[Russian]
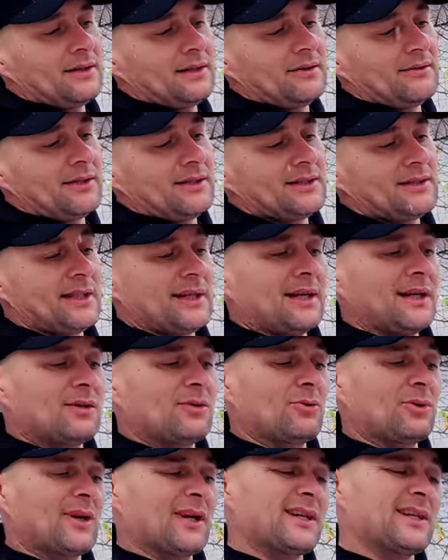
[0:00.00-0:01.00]
Давайте
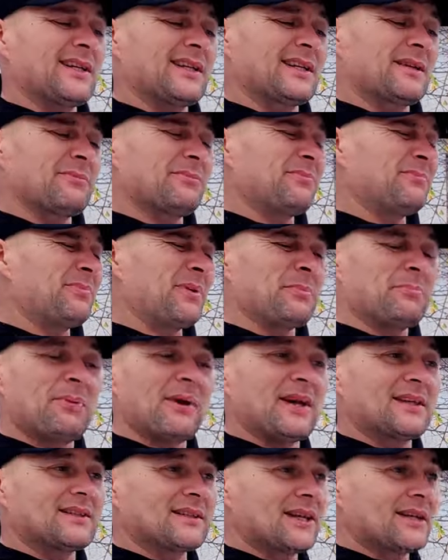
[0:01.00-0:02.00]
аккуратненько. Блин,
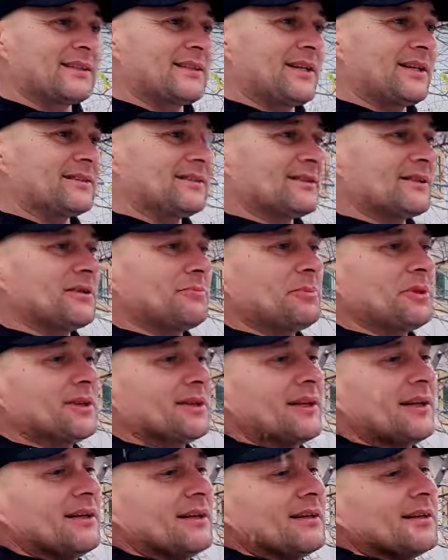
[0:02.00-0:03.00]
палец разрезал
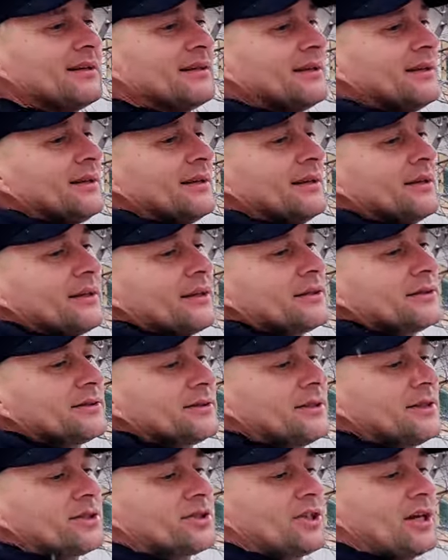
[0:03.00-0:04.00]
капитально.
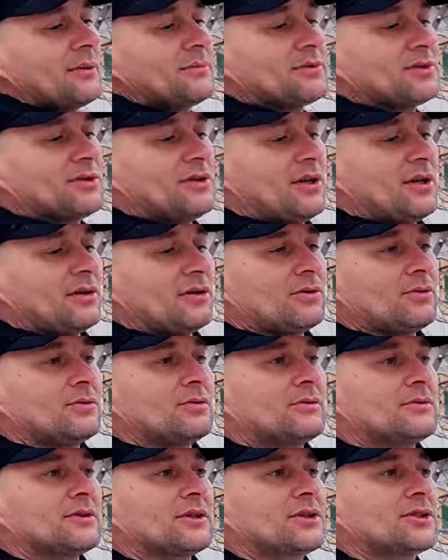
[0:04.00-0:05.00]
Заряжаем
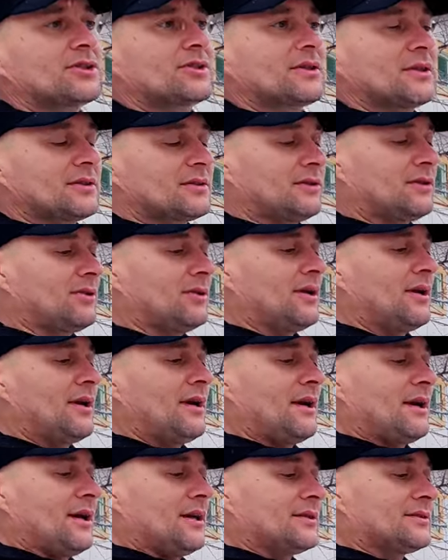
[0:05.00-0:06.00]
стрелу, даже со сло...
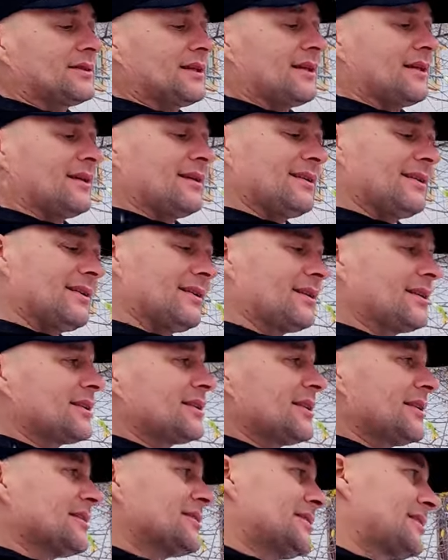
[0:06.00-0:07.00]
за
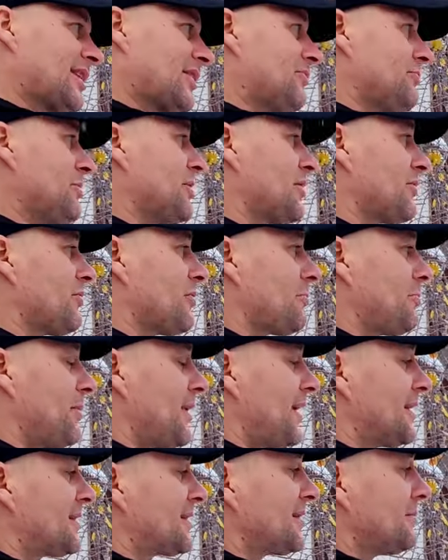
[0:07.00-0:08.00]
травмированным
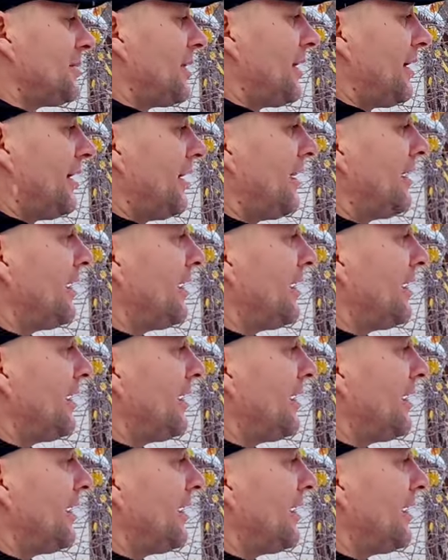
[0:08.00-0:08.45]
пальцем.